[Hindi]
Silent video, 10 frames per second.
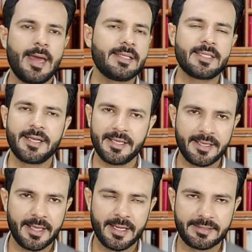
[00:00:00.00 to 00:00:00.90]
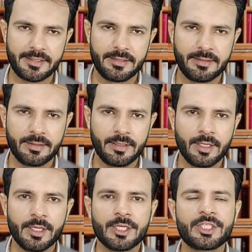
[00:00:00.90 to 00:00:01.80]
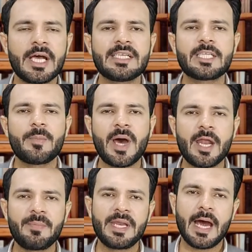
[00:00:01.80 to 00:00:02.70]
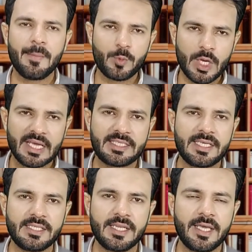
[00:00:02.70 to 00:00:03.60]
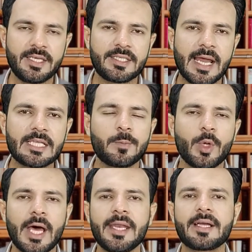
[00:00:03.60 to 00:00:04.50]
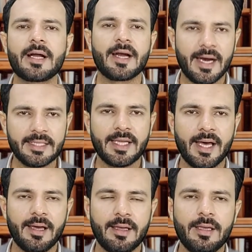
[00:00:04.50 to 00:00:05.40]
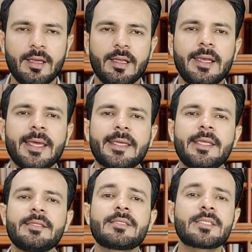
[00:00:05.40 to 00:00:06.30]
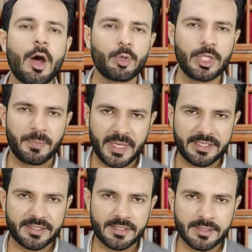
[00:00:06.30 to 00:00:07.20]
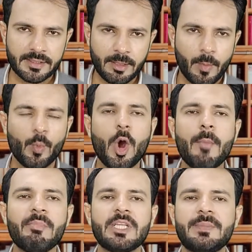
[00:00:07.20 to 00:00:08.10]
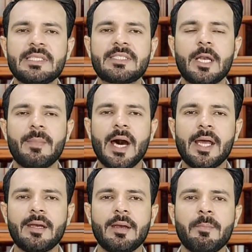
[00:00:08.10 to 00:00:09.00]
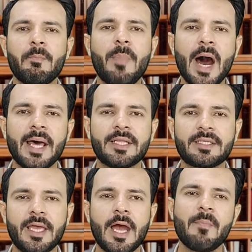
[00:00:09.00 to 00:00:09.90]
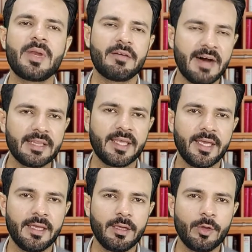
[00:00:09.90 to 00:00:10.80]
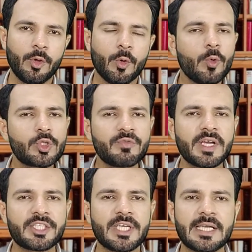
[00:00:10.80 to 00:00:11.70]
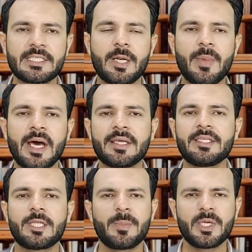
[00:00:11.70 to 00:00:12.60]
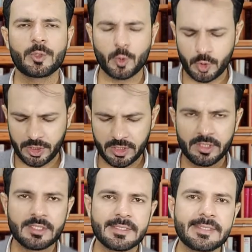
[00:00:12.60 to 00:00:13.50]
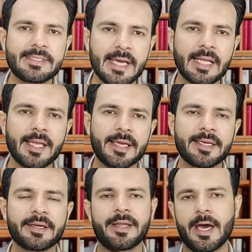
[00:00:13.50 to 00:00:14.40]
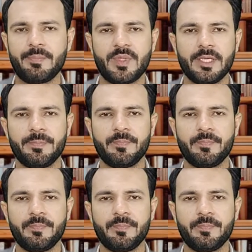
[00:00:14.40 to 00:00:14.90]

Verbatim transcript: ऐसा नहीं है नाजरीन शाह सलमान बिन अब्दुल अजीज़ ने इजलास बुलाने का कहा था लेकिन सऊदी प्रिंस मोहम्मद बिन सलमान भारत के हम नवा थे उस वक्त शाह सलमान की तबीयत कुछ ज़्यादा ही ख़राब थी